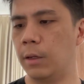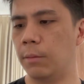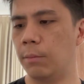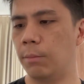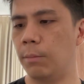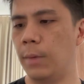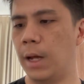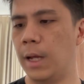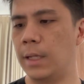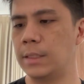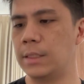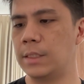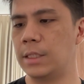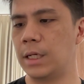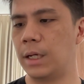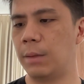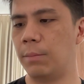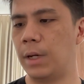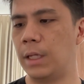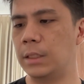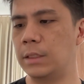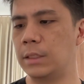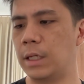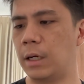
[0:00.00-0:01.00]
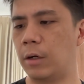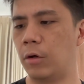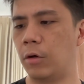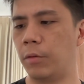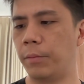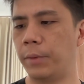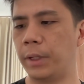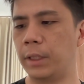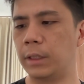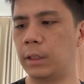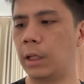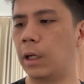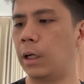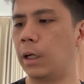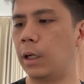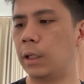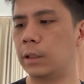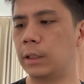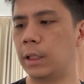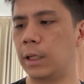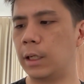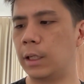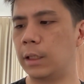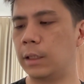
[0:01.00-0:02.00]
Baca-baca komentar
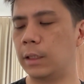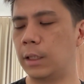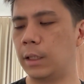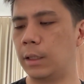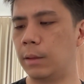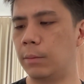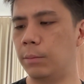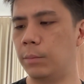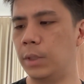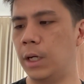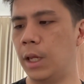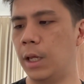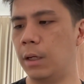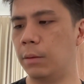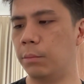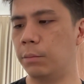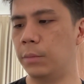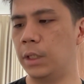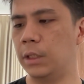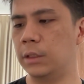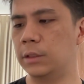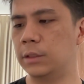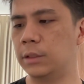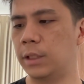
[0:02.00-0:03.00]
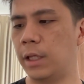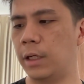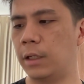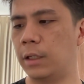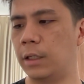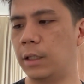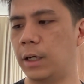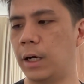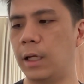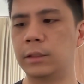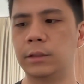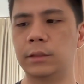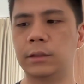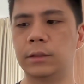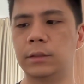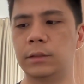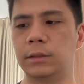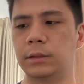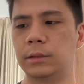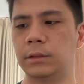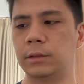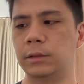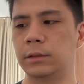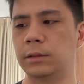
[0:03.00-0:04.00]
rata-rata bilang Bilstein
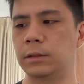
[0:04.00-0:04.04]
keras